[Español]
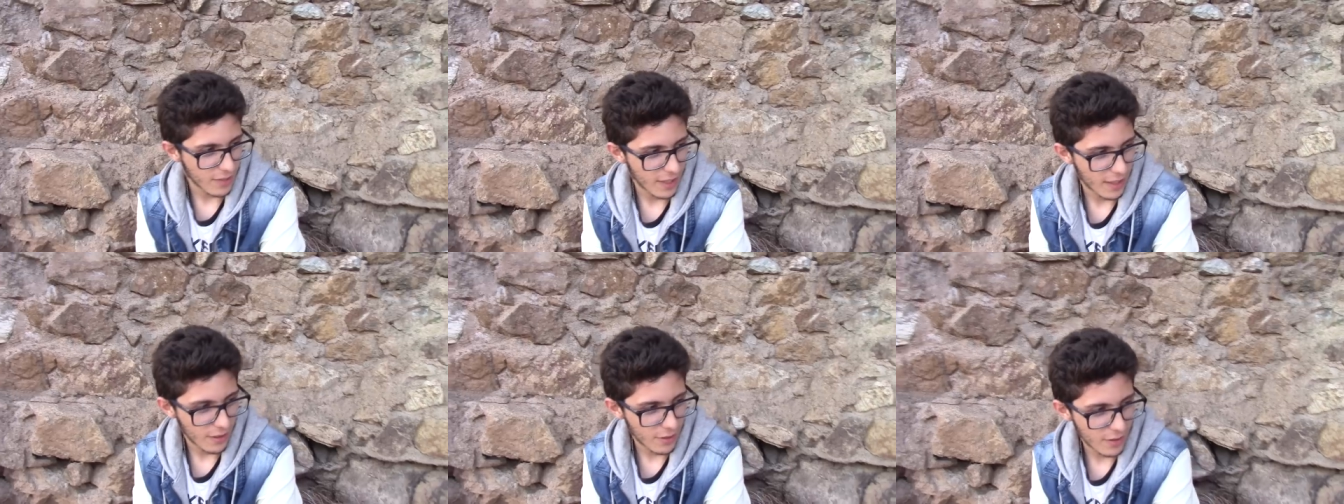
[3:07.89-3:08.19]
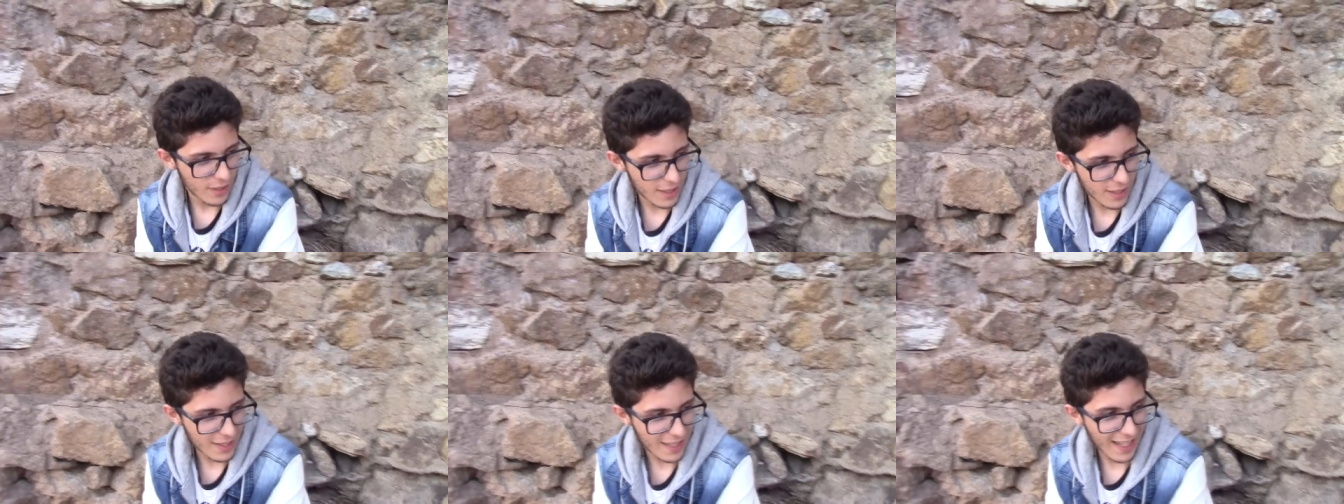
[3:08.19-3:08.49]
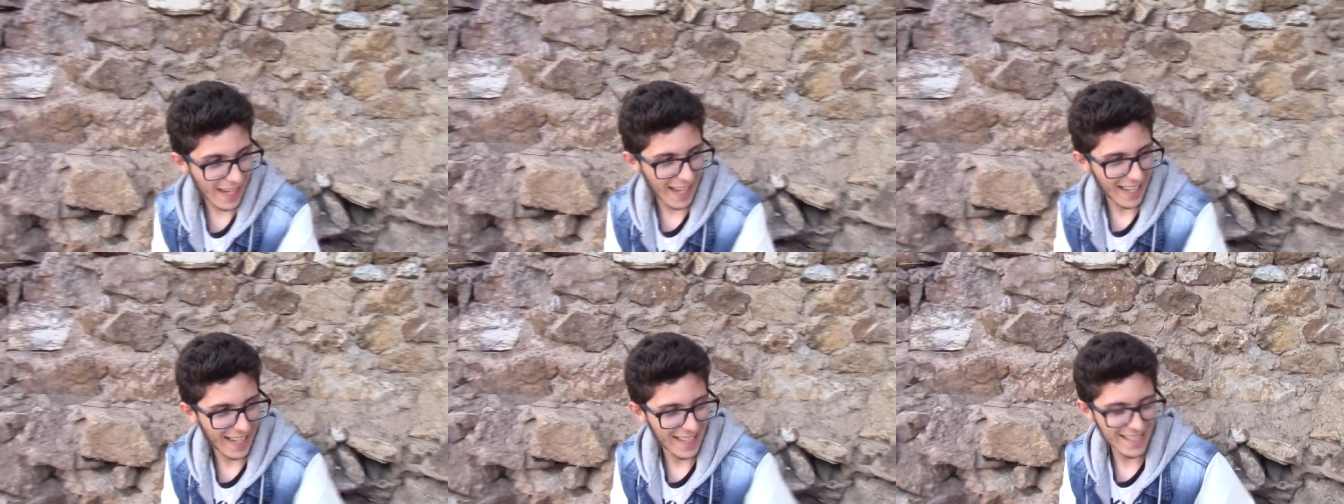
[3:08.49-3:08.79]
o sea, no sé si
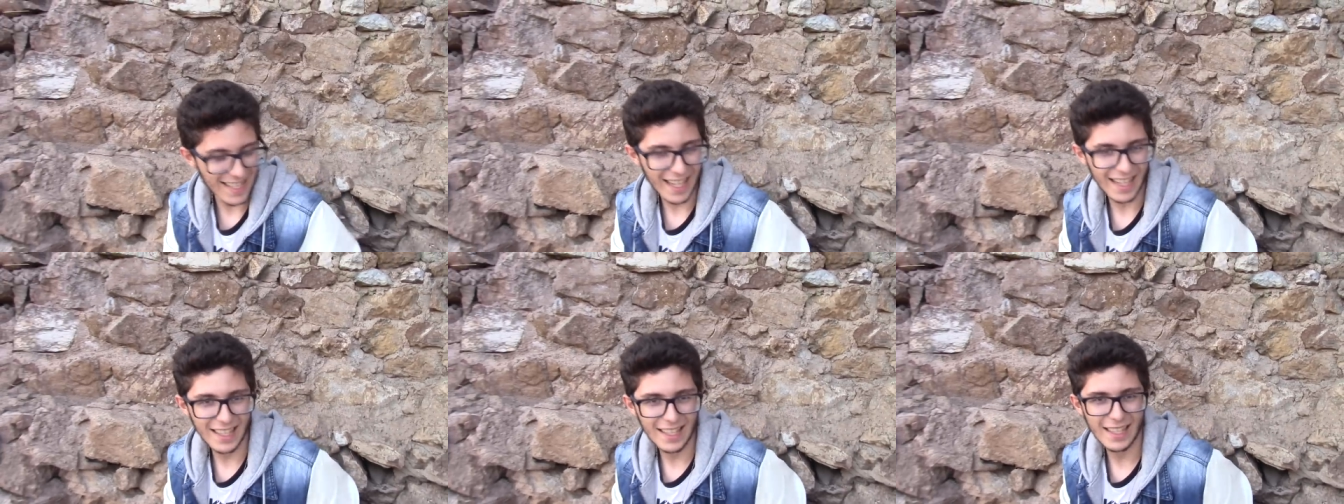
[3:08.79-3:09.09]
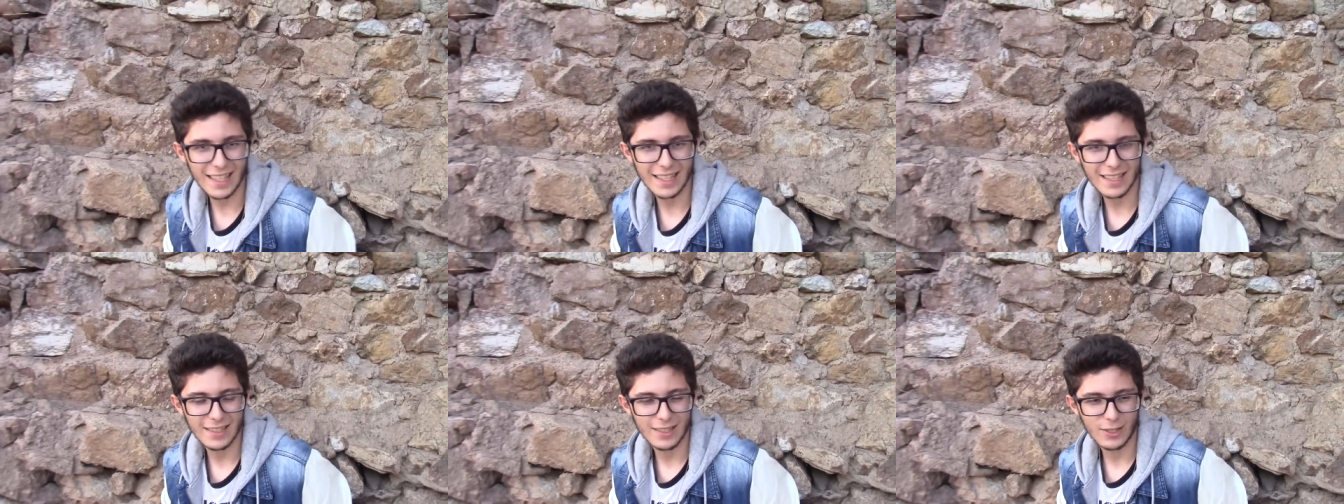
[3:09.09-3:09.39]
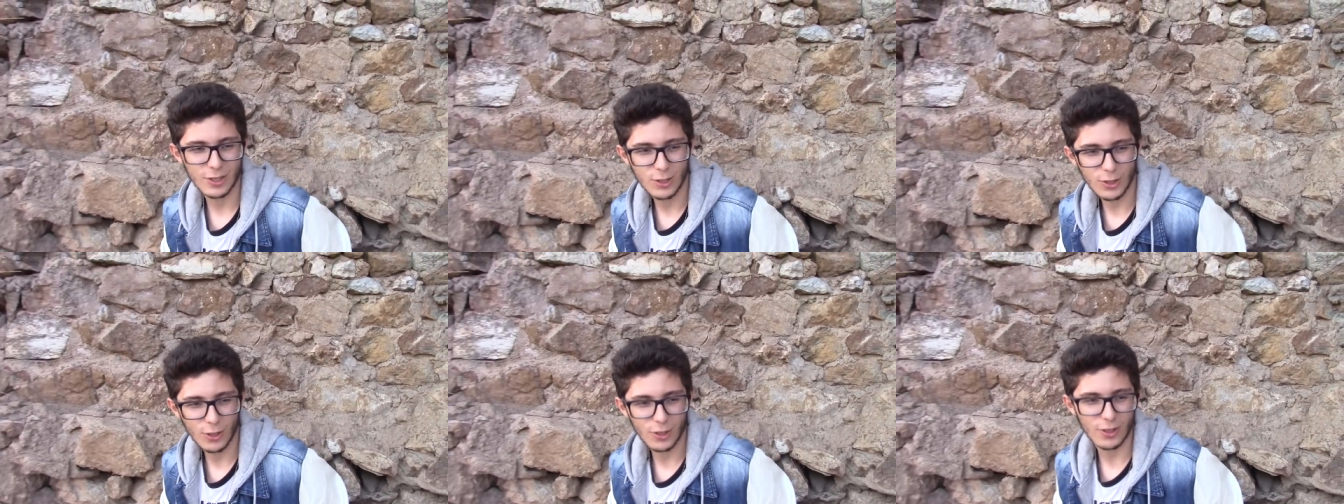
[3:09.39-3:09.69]
se la casca aquí
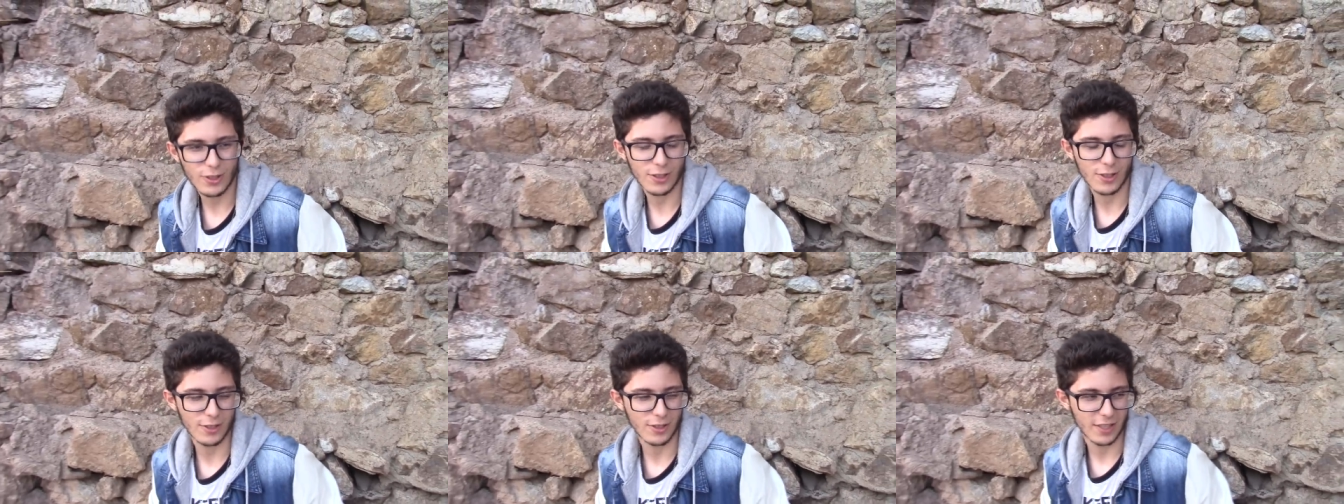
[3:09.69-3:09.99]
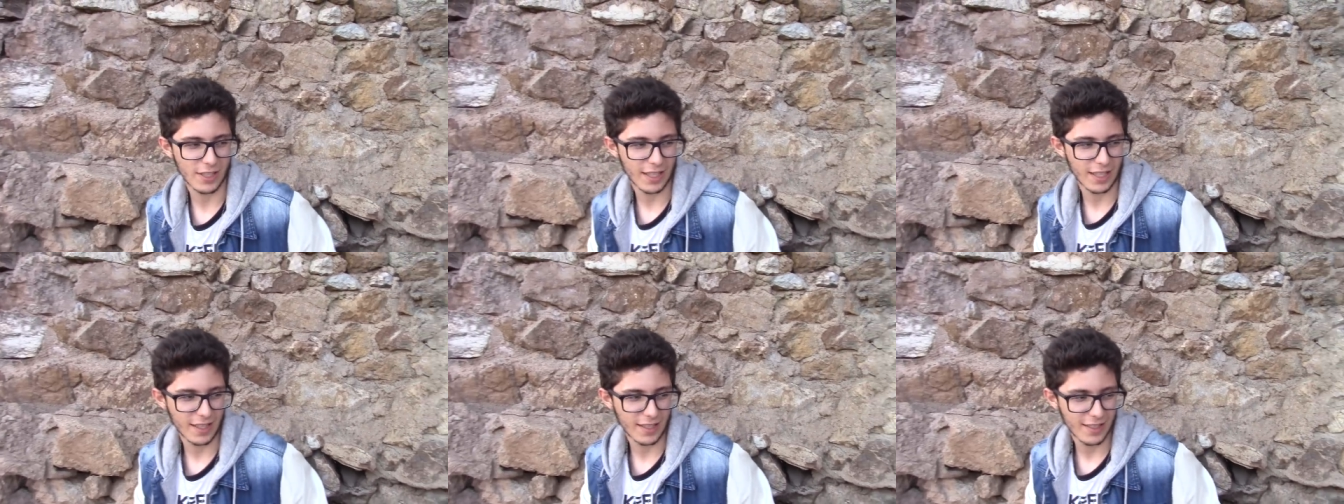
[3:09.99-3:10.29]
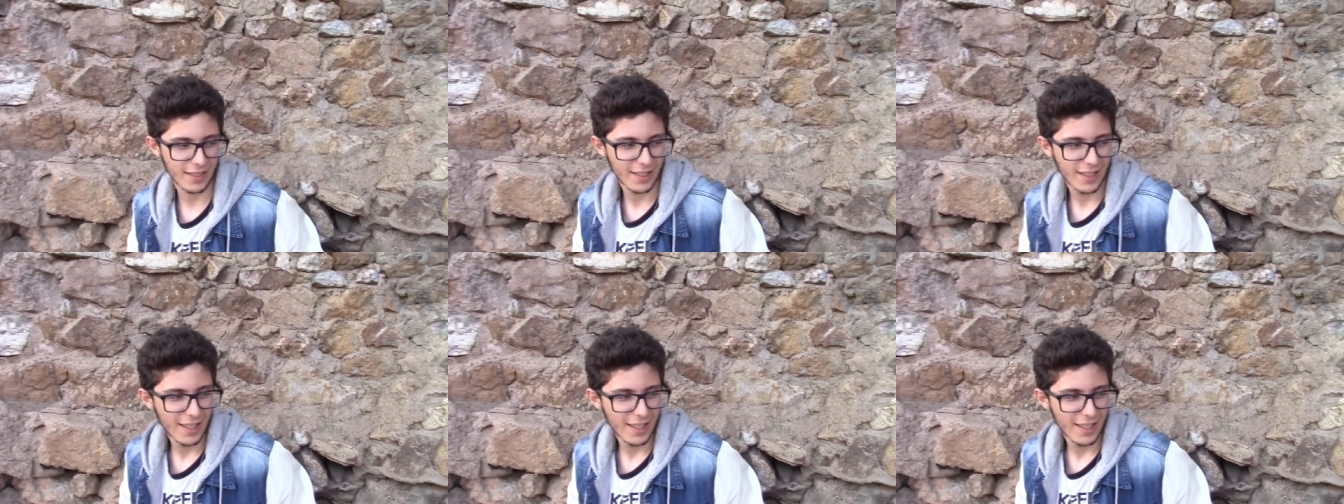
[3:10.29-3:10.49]
todos los días.